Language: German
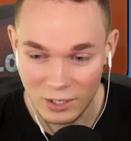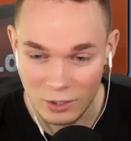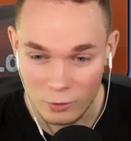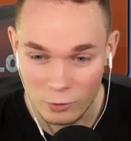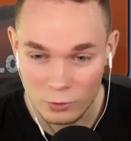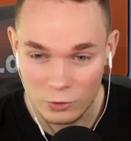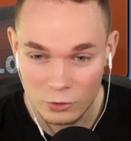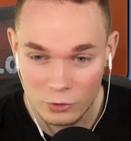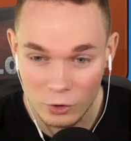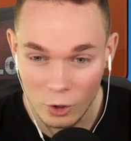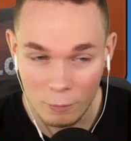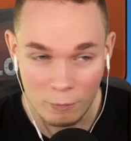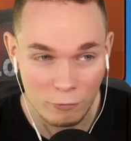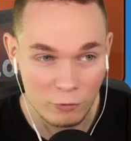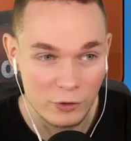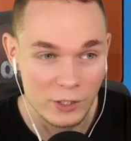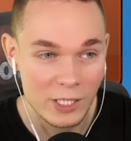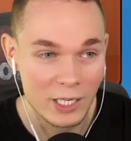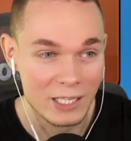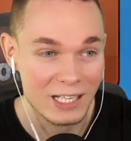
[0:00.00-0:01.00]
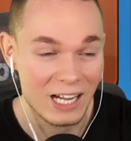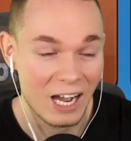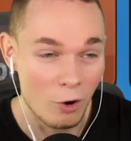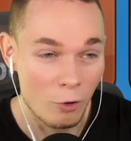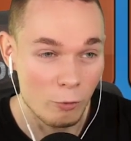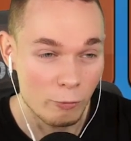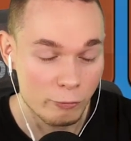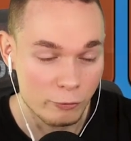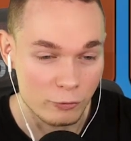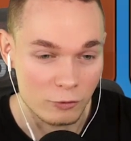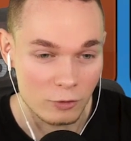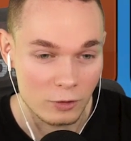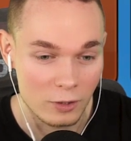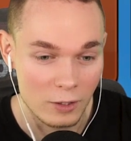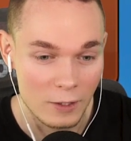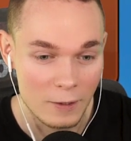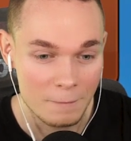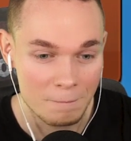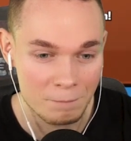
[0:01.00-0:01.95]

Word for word: Saugknöpfe hier kaufen.